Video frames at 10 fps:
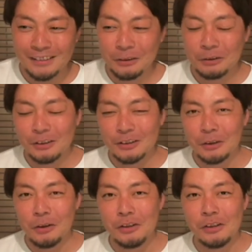ちょっと
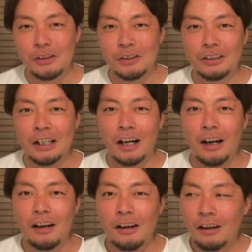そういう、なん
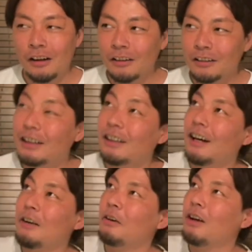か、
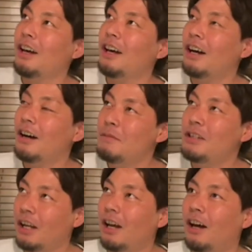映画
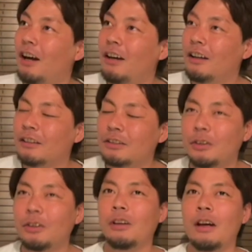見て、
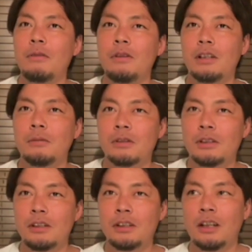こう、エモい気
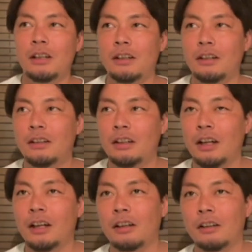持ちになって、
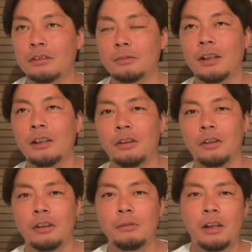で、まあい
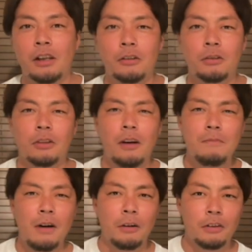ろいろ今できること
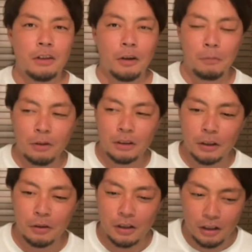頑張ろうって思っ
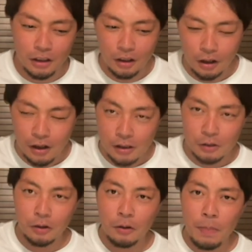た時に、
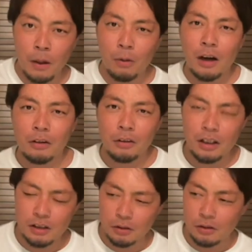その
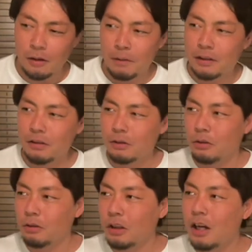オカルトラジオとは別の
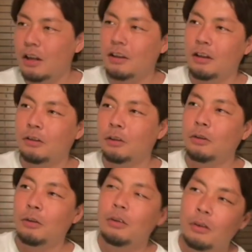ことでやってる
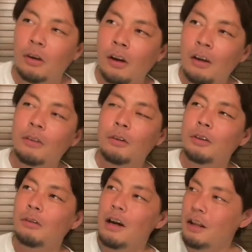ことを
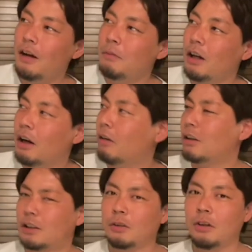こう言われたみたいな
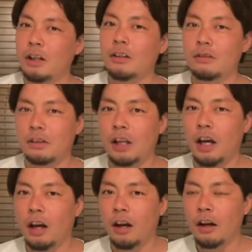のがすごいリンクし
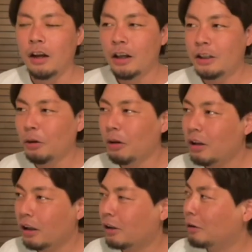て、一
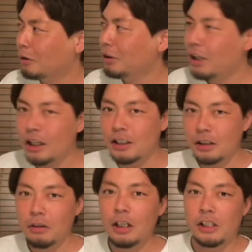人で急に泣
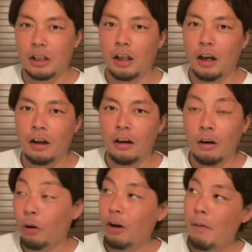きそうになっちゃって、
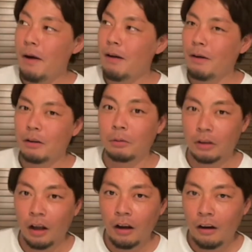やばいやばいと
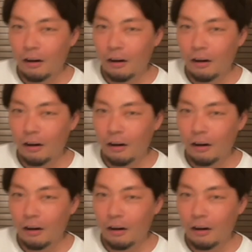思って、